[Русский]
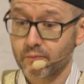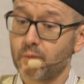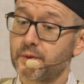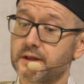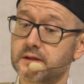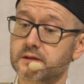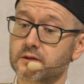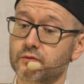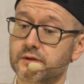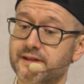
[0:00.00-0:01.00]
по
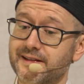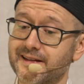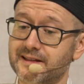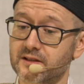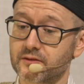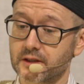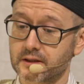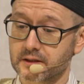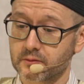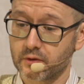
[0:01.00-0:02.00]
признаку
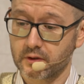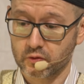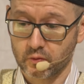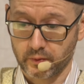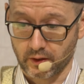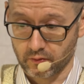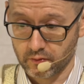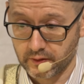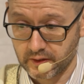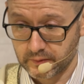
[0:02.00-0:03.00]
следования тому или иному
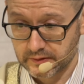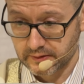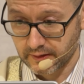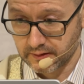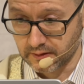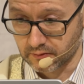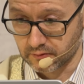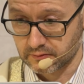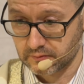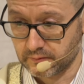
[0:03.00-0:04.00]
пророку или
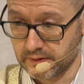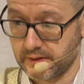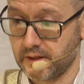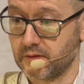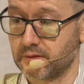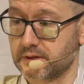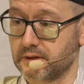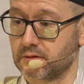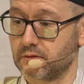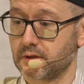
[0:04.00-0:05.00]
посланнику, последним из
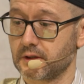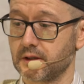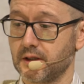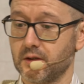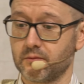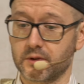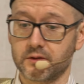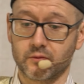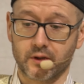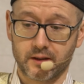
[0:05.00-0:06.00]
которых
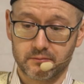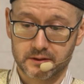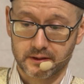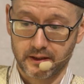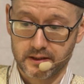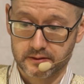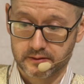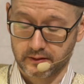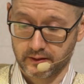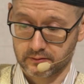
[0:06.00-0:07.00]
был Мухаммад
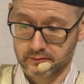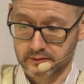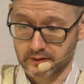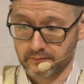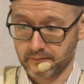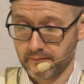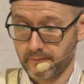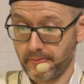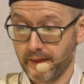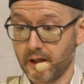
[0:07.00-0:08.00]
алейхиссалату
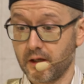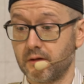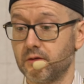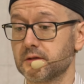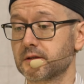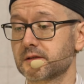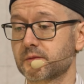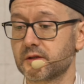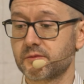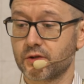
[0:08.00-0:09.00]
Он,
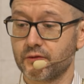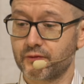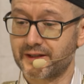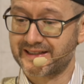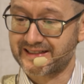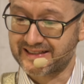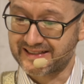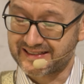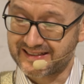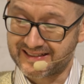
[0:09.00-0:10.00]
Господь миров,
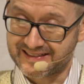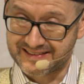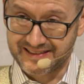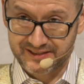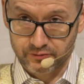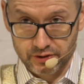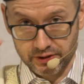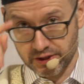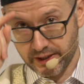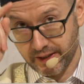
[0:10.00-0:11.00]
здесь
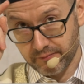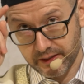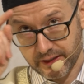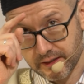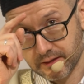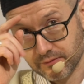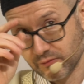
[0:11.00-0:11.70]
уже джамия,